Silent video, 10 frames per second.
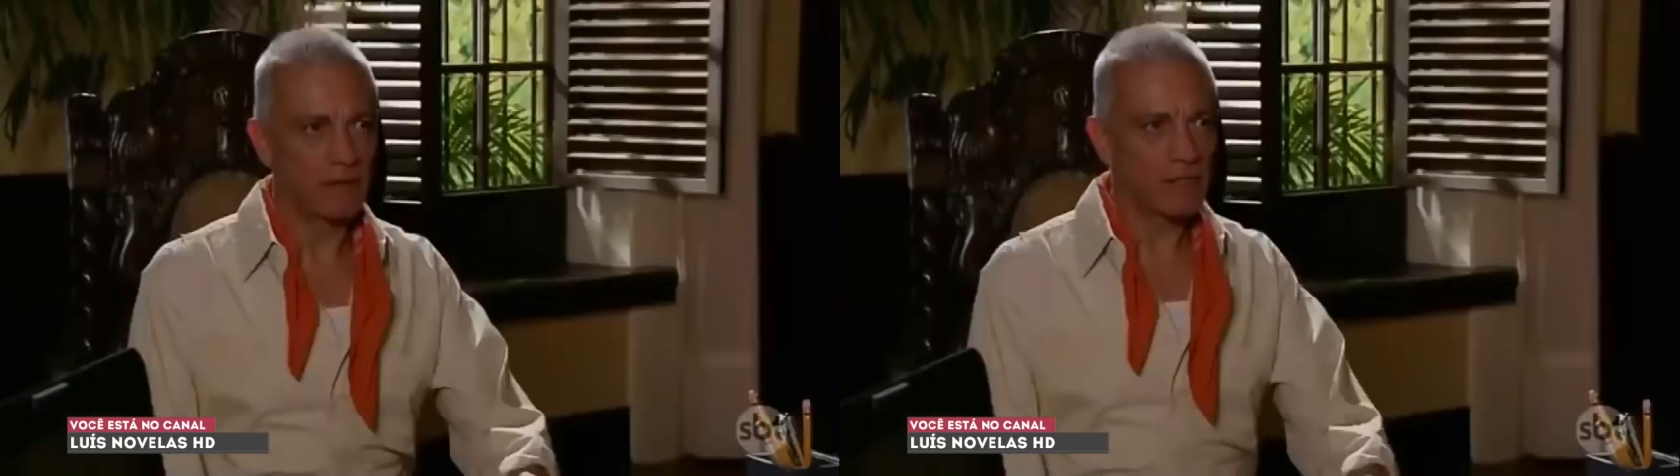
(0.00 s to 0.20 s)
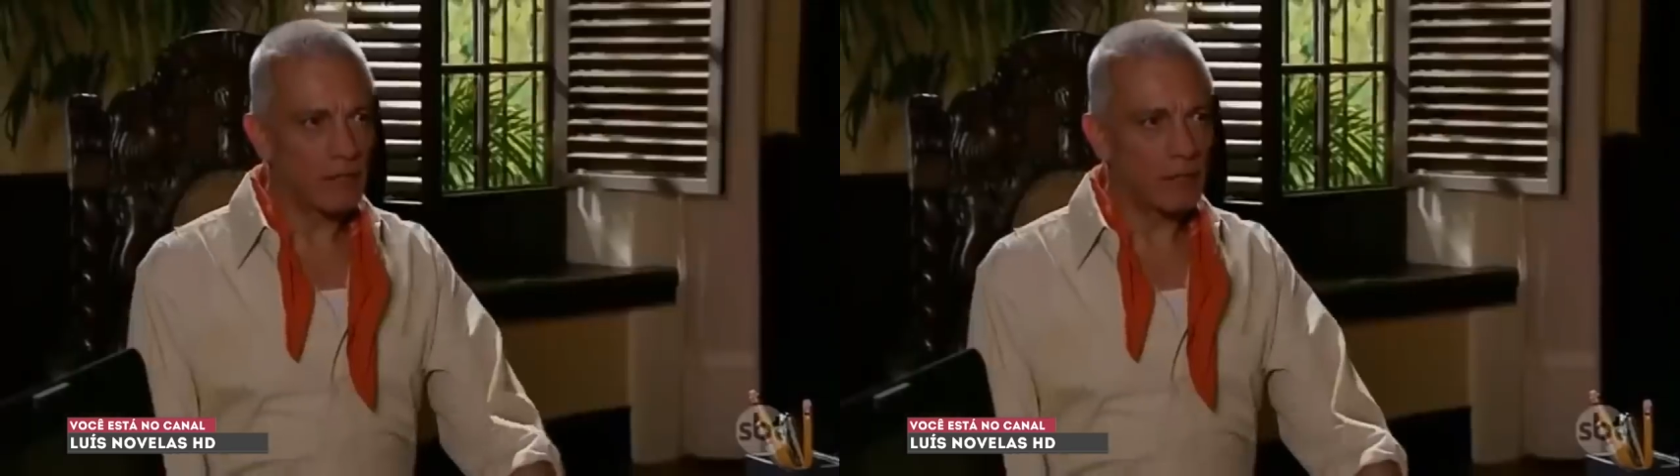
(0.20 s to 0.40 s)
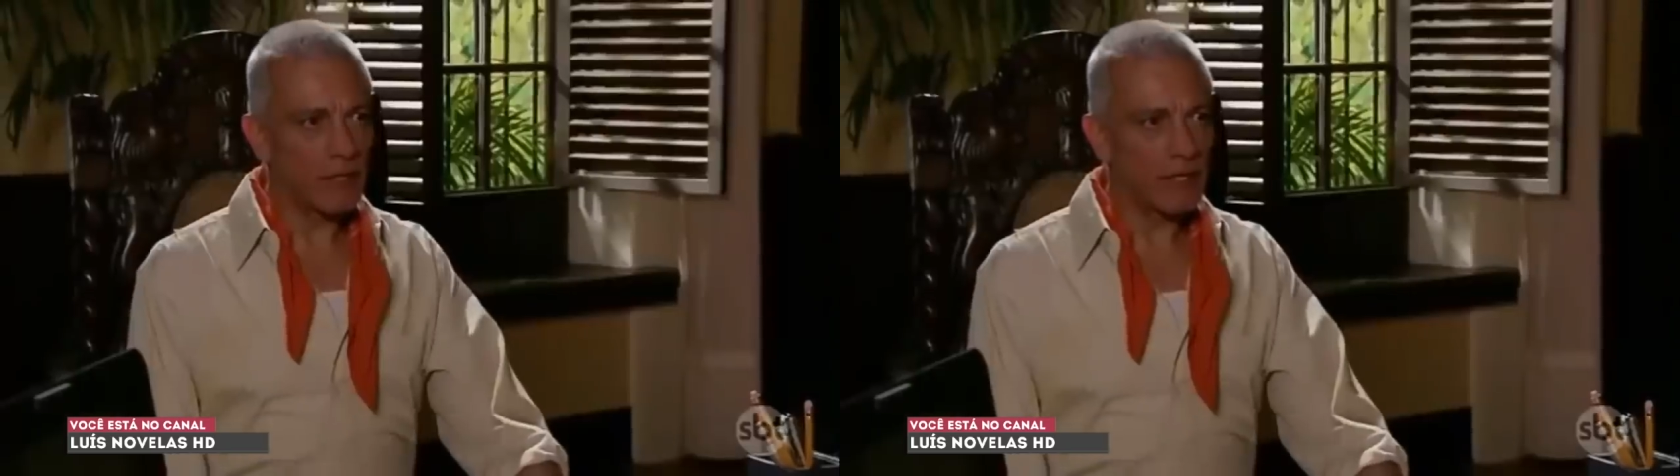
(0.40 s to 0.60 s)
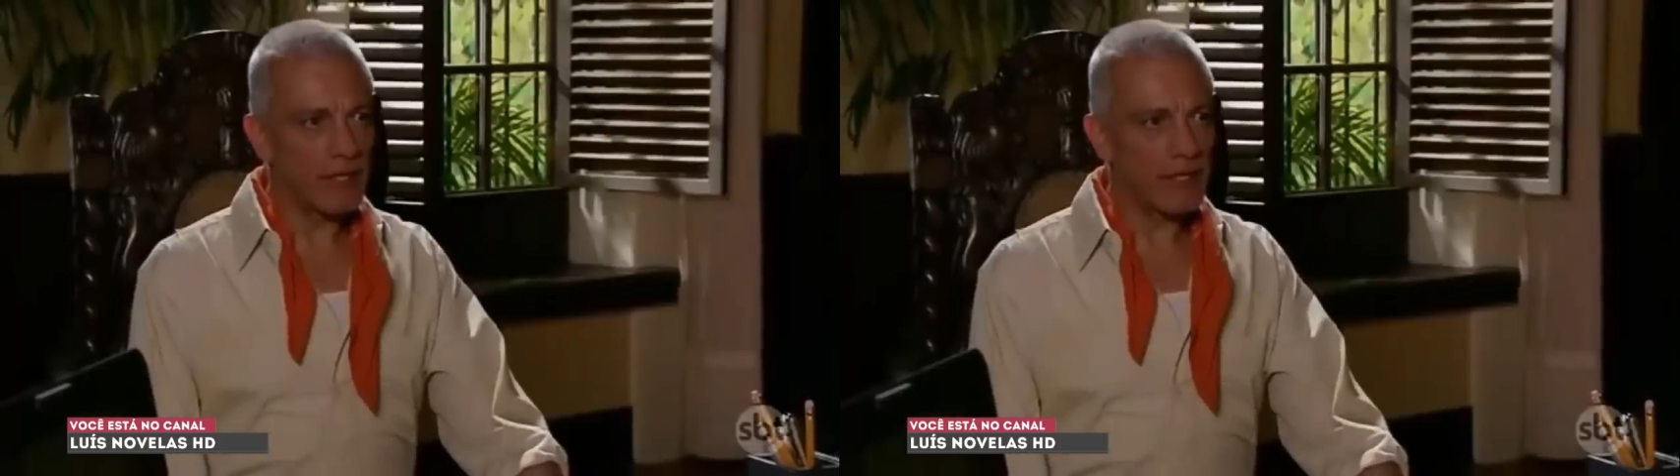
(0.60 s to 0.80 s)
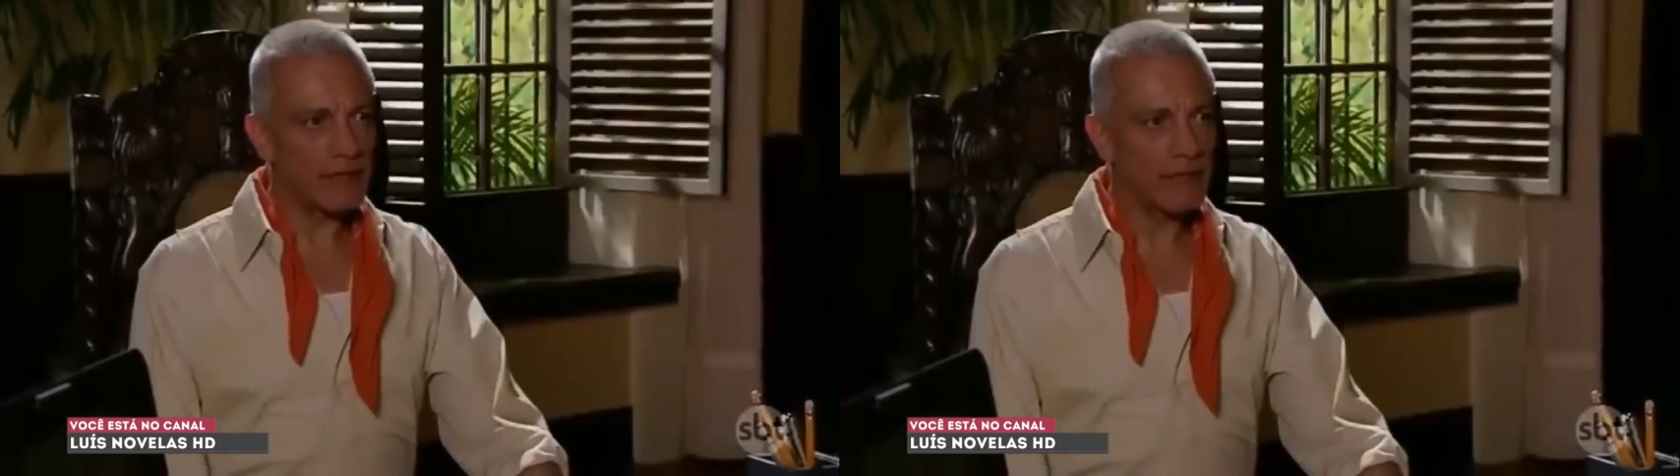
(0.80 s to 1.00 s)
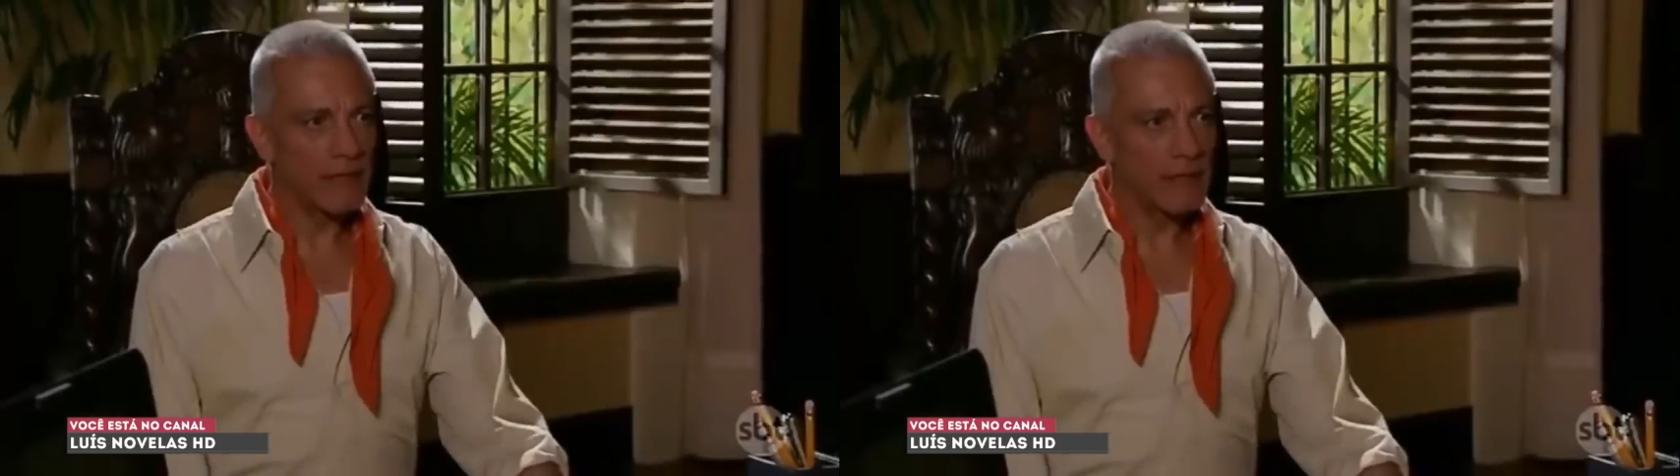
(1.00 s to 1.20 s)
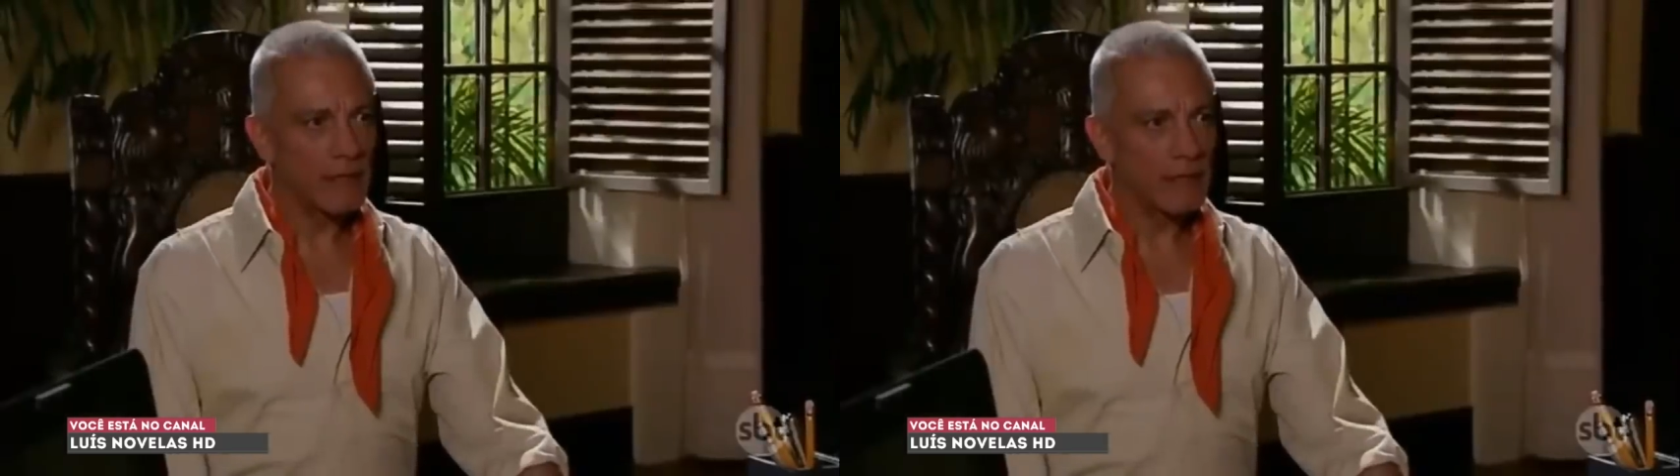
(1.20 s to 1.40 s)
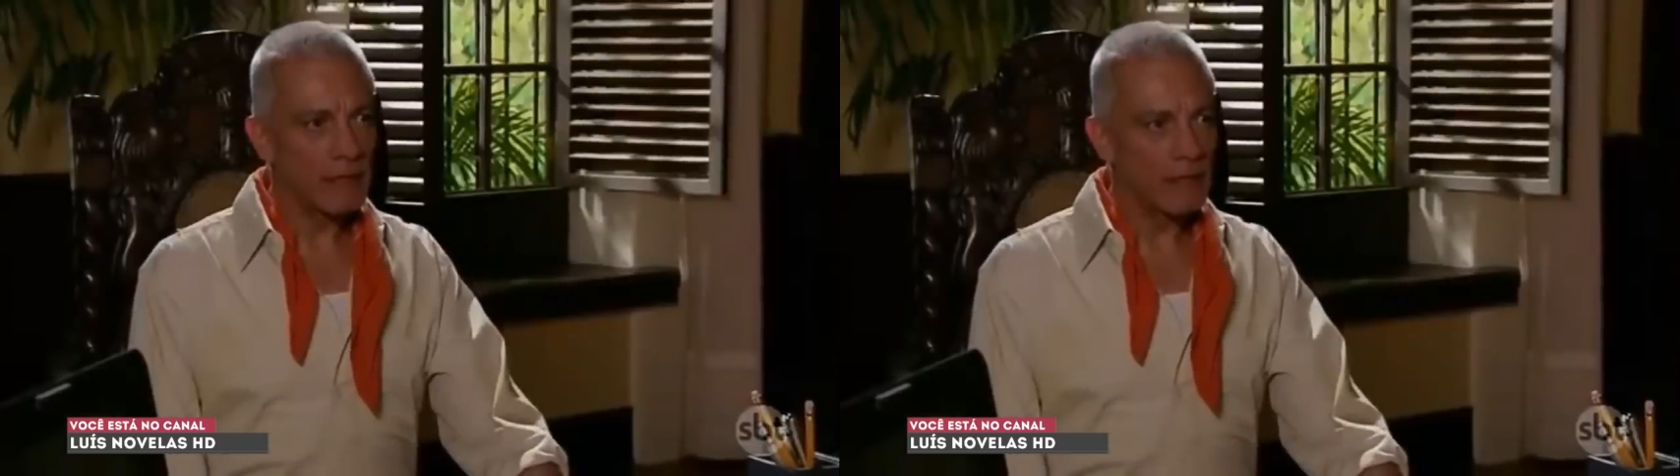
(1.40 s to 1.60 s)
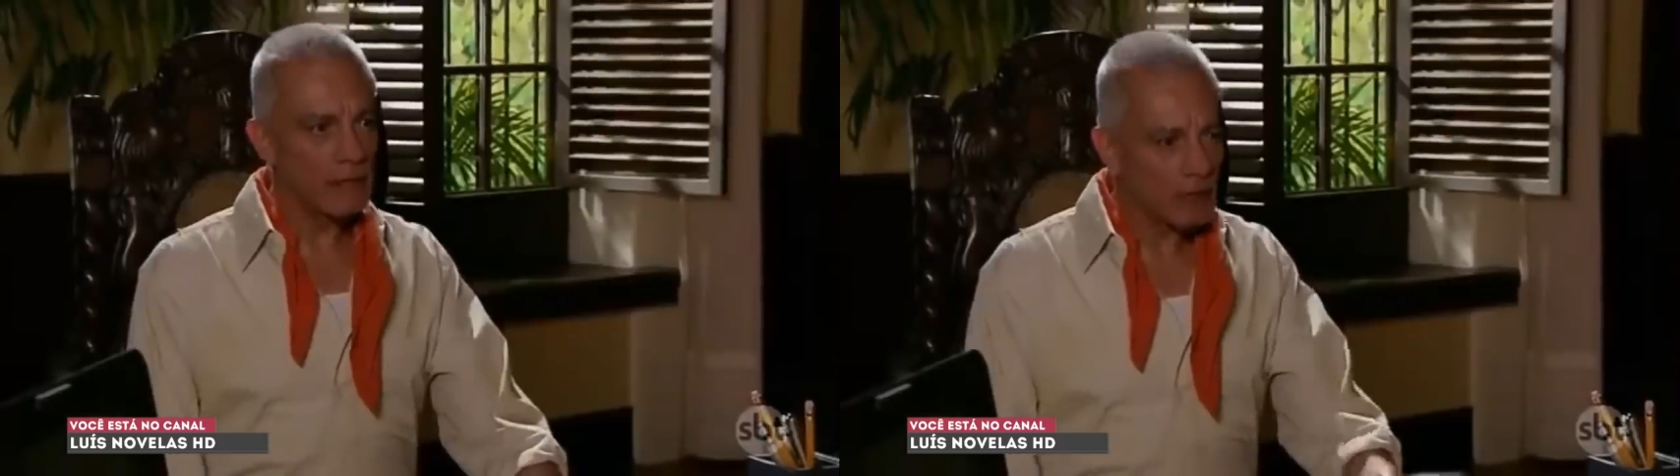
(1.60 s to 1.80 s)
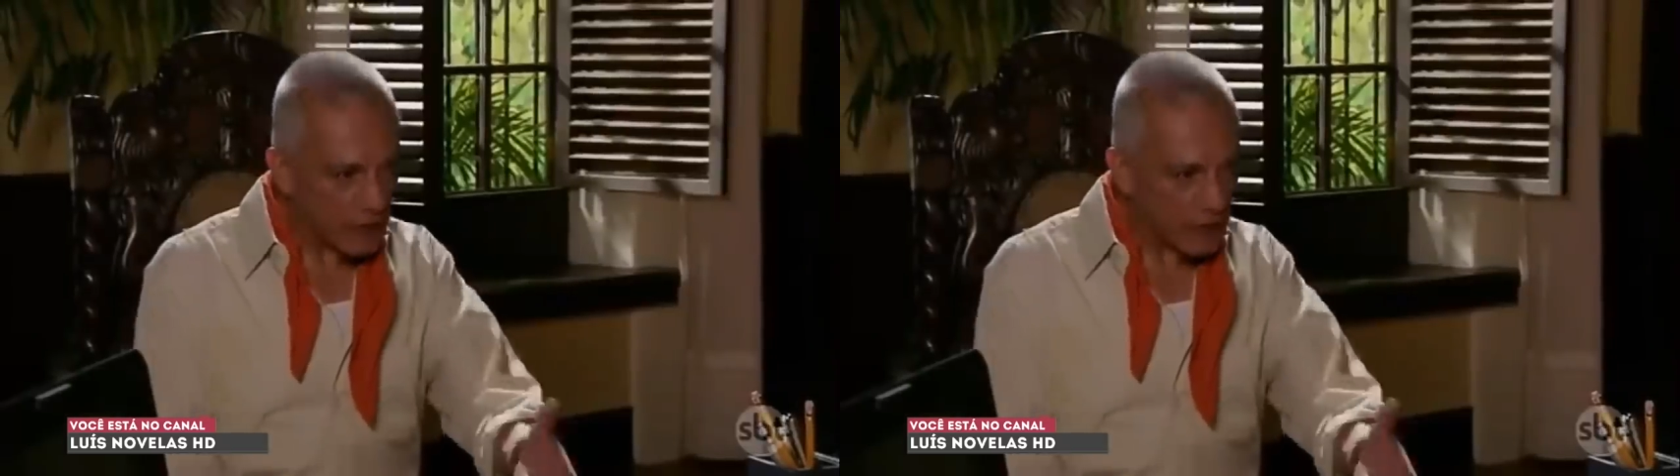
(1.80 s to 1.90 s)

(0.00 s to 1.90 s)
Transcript: Isso mesmo. Eu